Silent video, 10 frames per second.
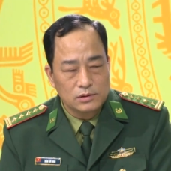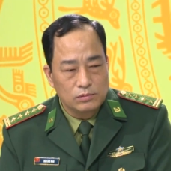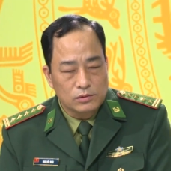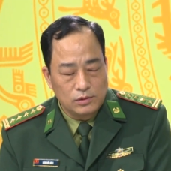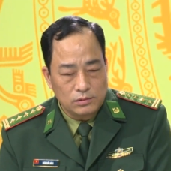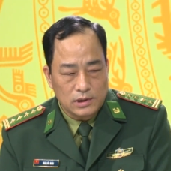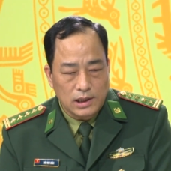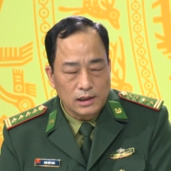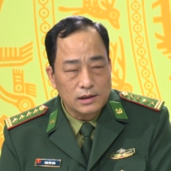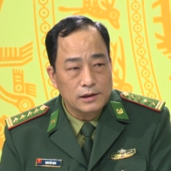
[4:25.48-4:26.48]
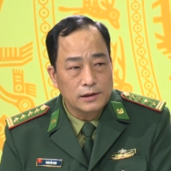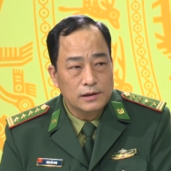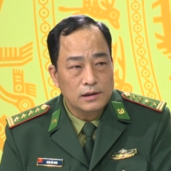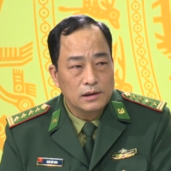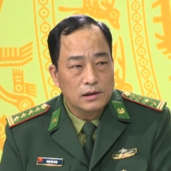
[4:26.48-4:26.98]
dụng tốt các
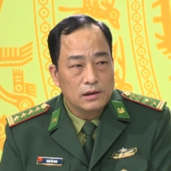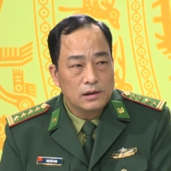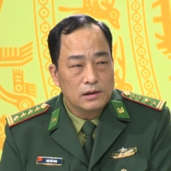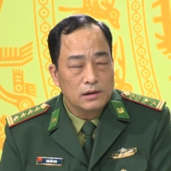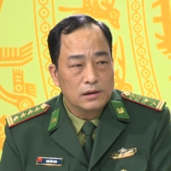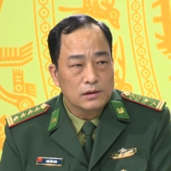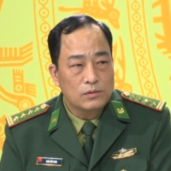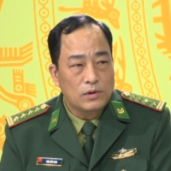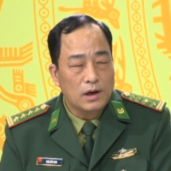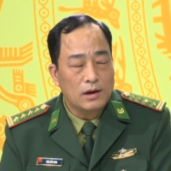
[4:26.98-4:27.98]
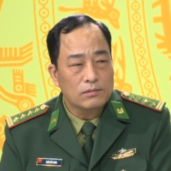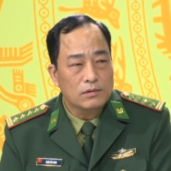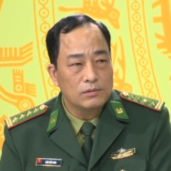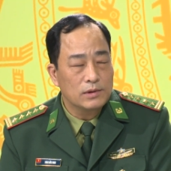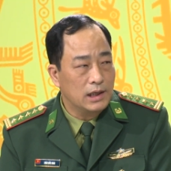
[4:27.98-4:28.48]
cái Ờ, khoa
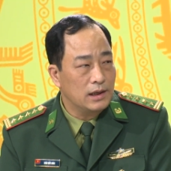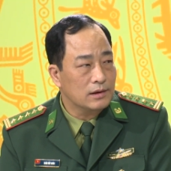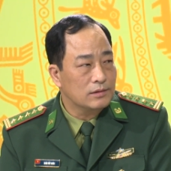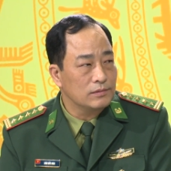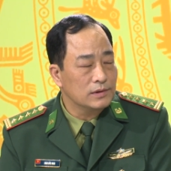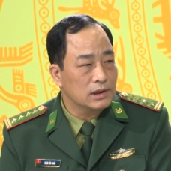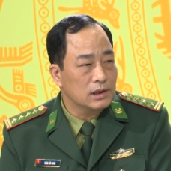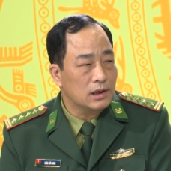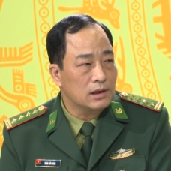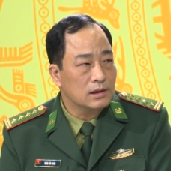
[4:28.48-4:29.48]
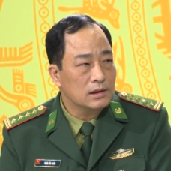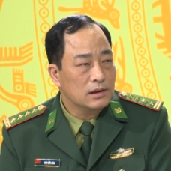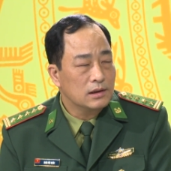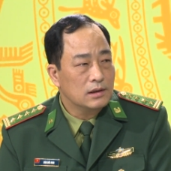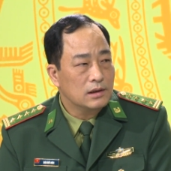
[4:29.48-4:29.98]
học công nghệ cũng như là
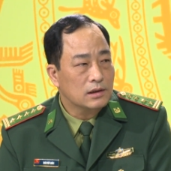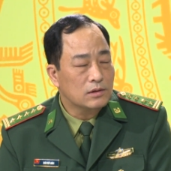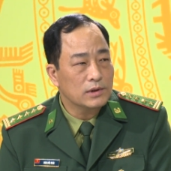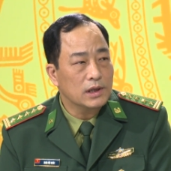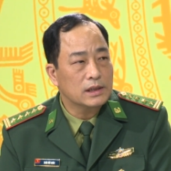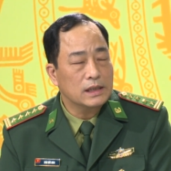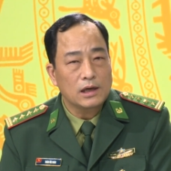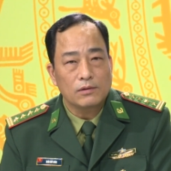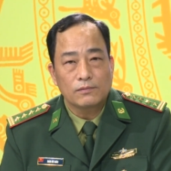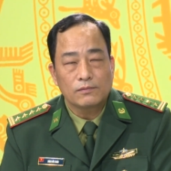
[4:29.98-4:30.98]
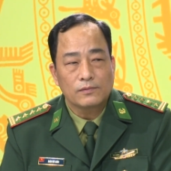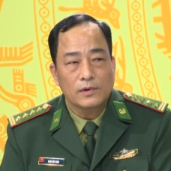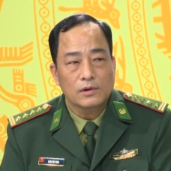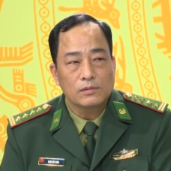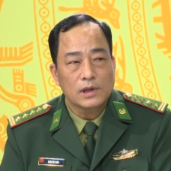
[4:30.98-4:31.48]
công nghệ tin học
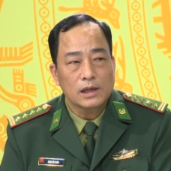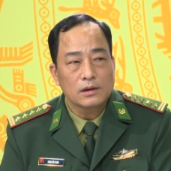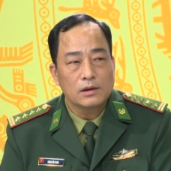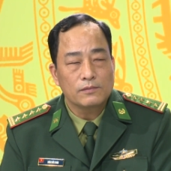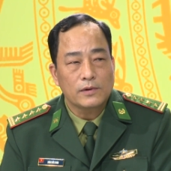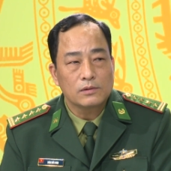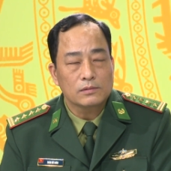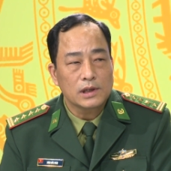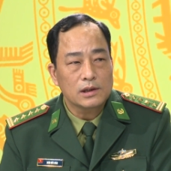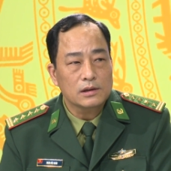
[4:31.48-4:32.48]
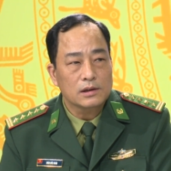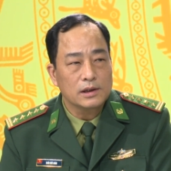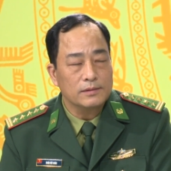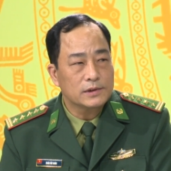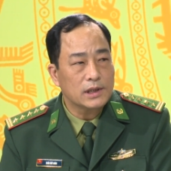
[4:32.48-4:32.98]
vào công tác ờ, vào công tác
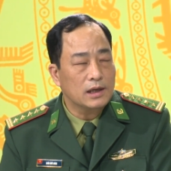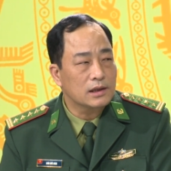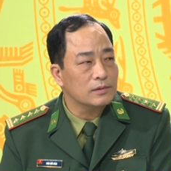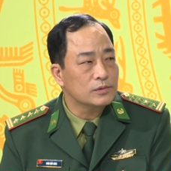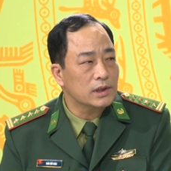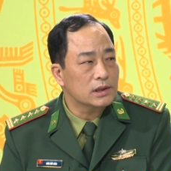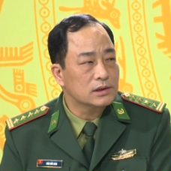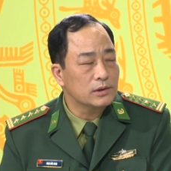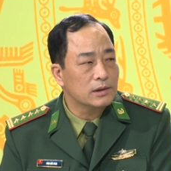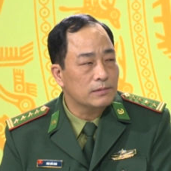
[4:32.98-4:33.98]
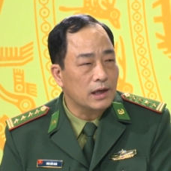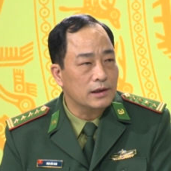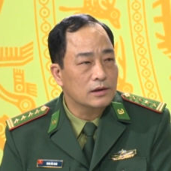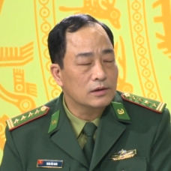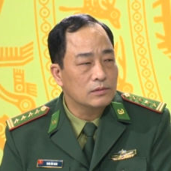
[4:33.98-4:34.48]
kiểm tra kiểm soát xuất nhập
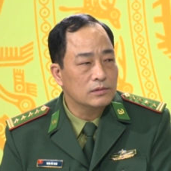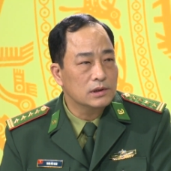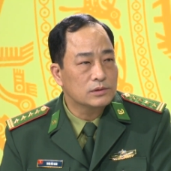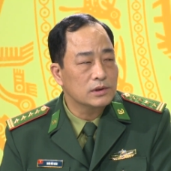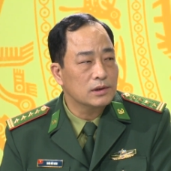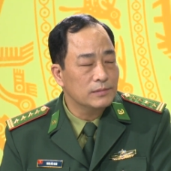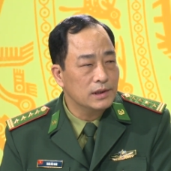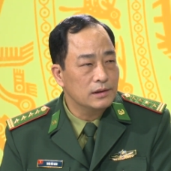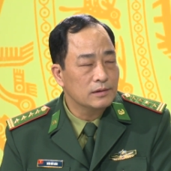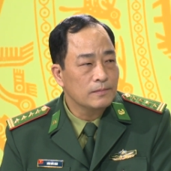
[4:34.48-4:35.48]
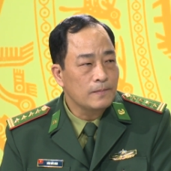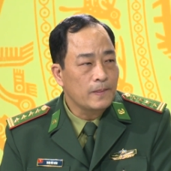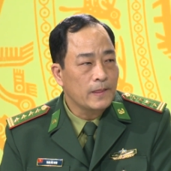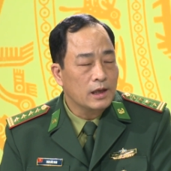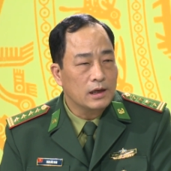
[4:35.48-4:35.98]
cảnh cũng như xuất nhập bến
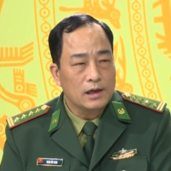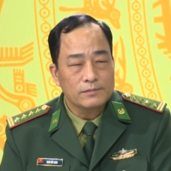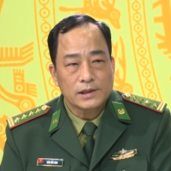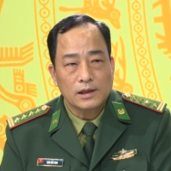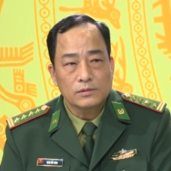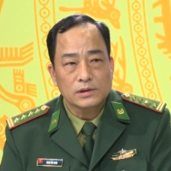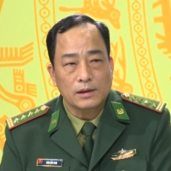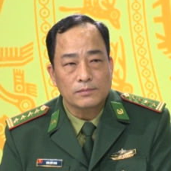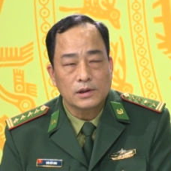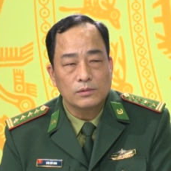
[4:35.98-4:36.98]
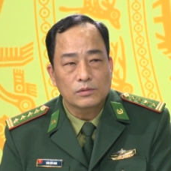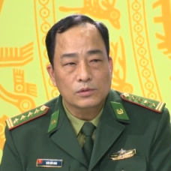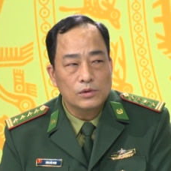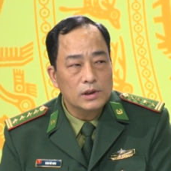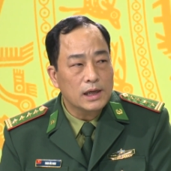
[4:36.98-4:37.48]
vâng. làm sao giảm thiểu
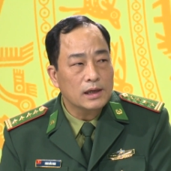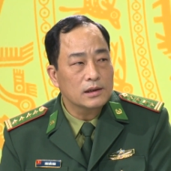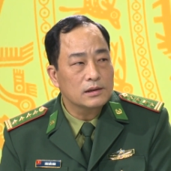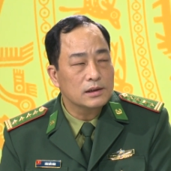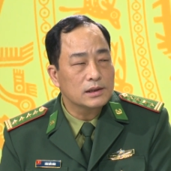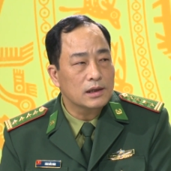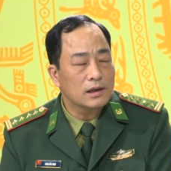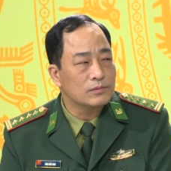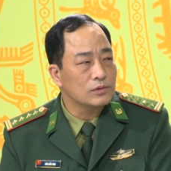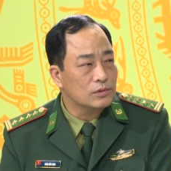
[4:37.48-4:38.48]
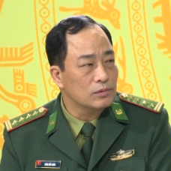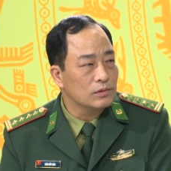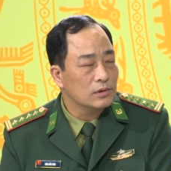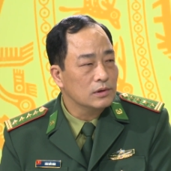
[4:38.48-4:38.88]
tối đa cái thời gian làm thủ tục